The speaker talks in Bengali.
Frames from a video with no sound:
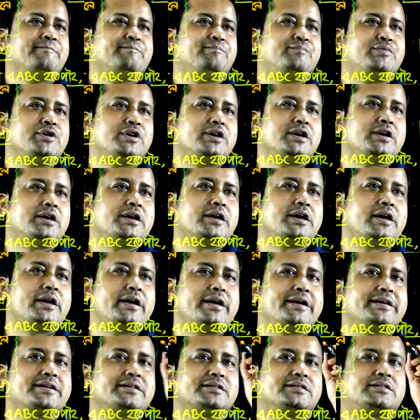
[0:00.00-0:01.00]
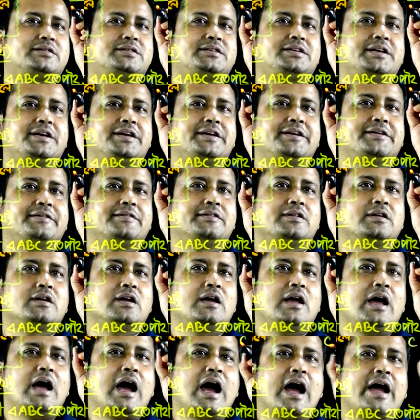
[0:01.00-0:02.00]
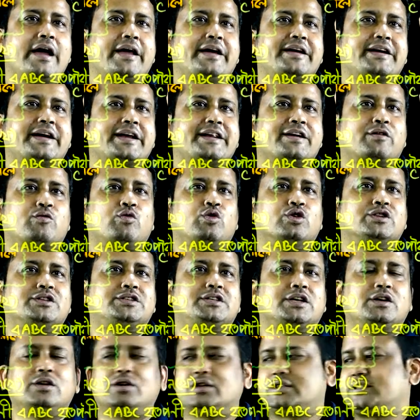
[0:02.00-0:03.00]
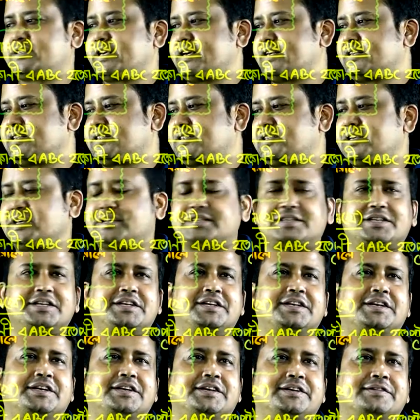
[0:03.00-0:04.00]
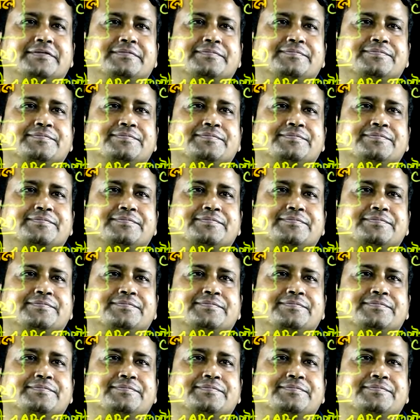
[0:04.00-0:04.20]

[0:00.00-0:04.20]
বি সি এখানে কোণ ছিল হচ্ছে সিক্সটি ডিগ্রি